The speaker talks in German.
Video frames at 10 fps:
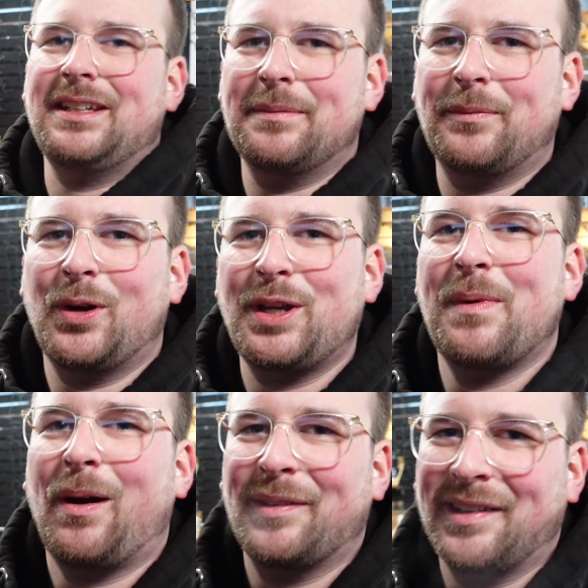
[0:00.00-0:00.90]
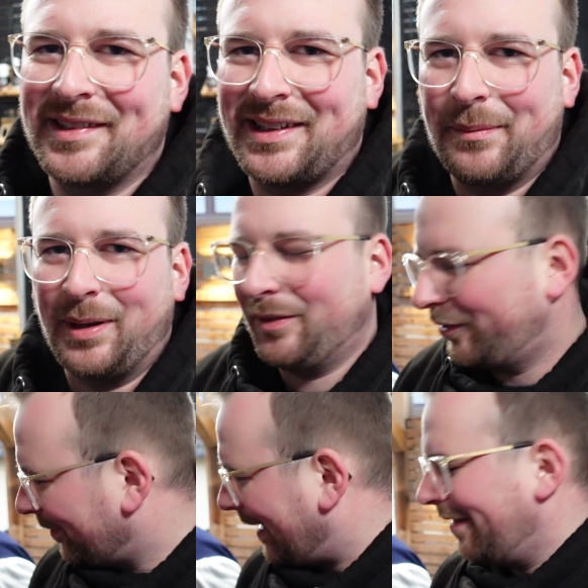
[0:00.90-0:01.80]
die, wo ich mir auch sehr sicher bin. Und
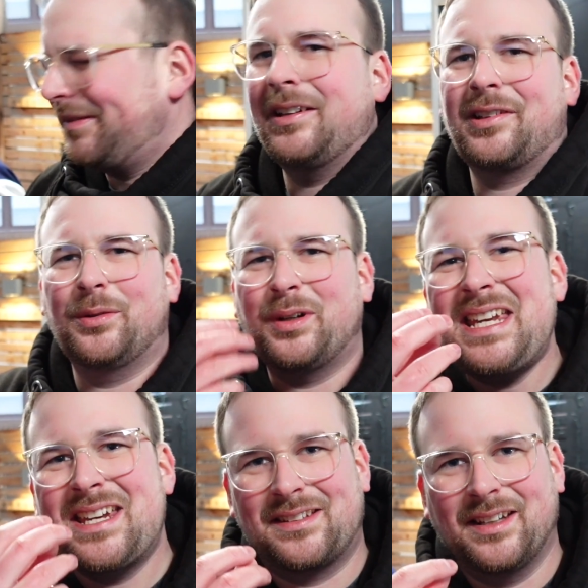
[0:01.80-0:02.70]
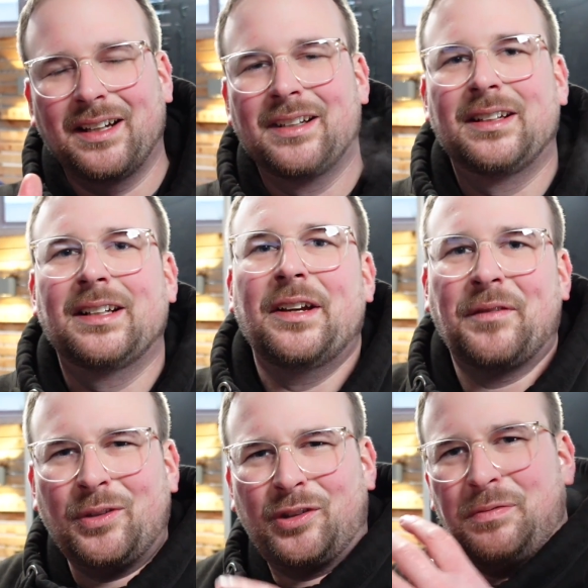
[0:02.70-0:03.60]
zwar, wenn es so riecht, ne?
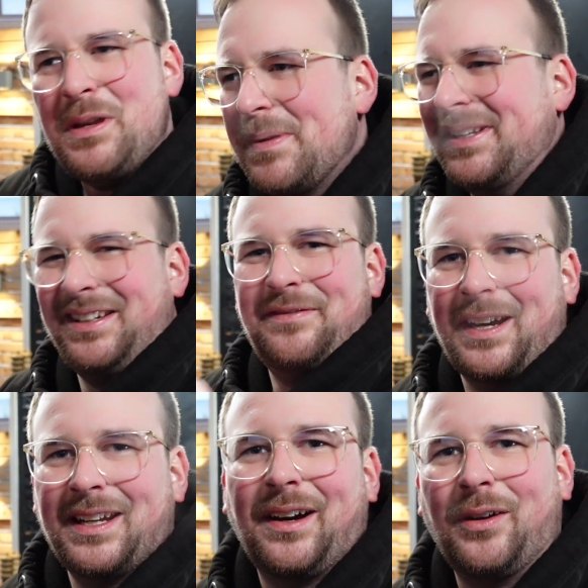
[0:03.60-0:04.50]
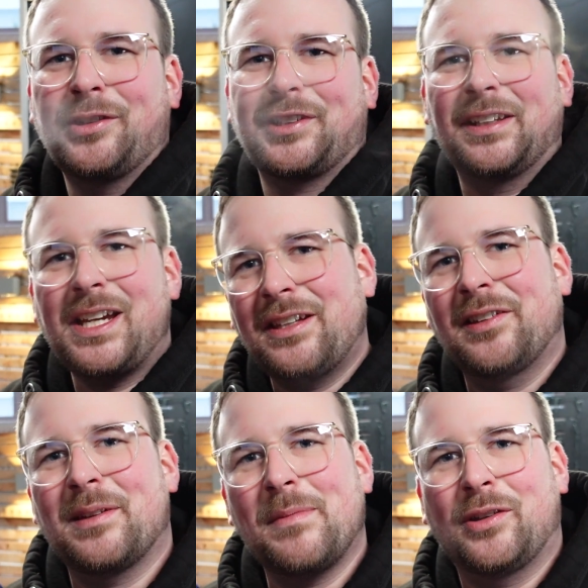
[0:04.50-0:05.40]
Wenn du Zwiebeln in die Pfanne haust, dann riecht
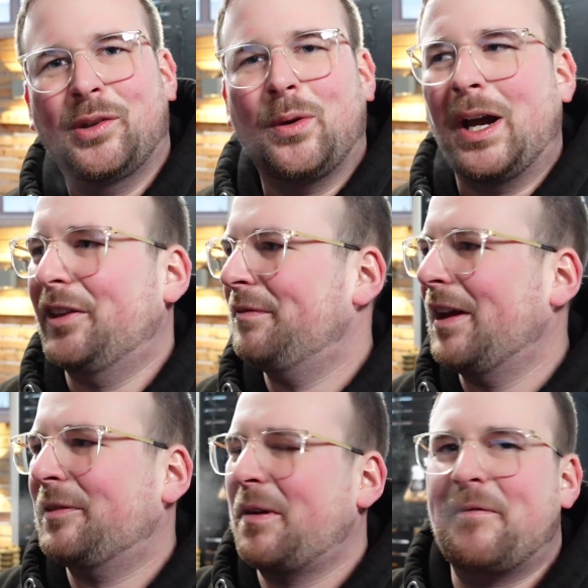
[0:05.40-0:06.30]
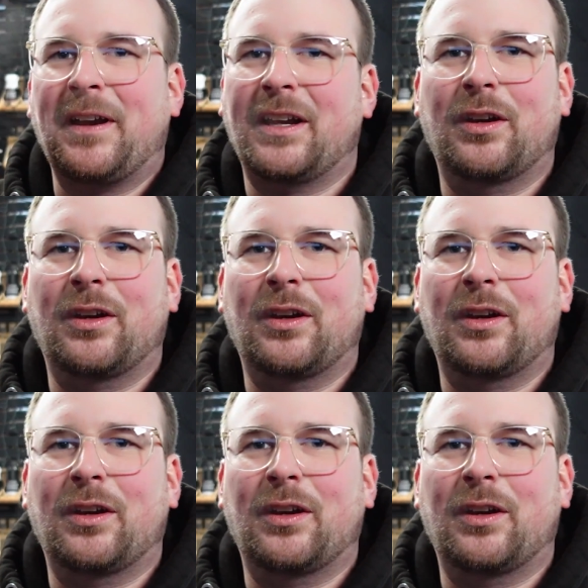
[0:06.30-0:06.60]
es immer so, als wäre es perfekt